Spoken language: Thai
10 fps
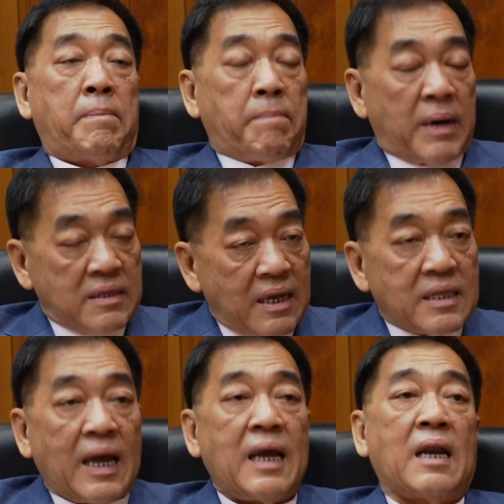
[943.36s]
ประเทศ
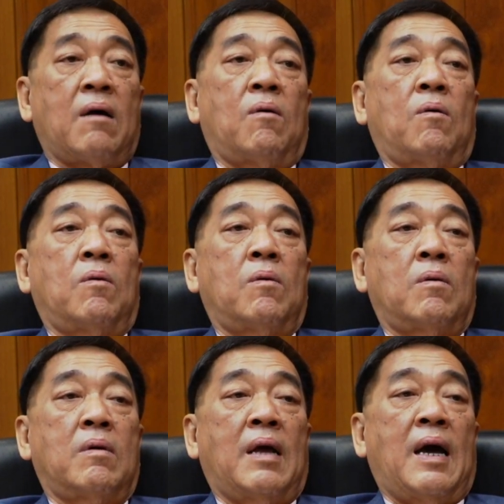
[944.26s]
ไทยเรา
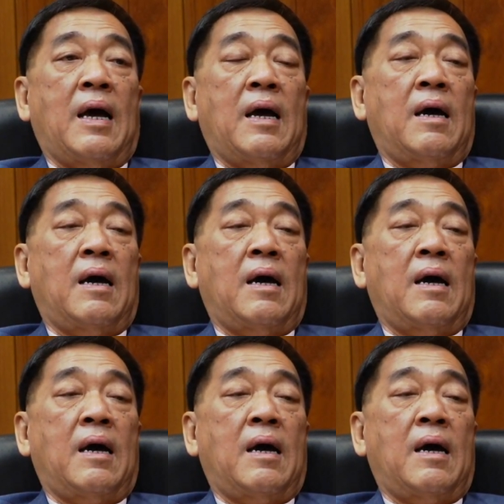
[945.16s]
นะฮะ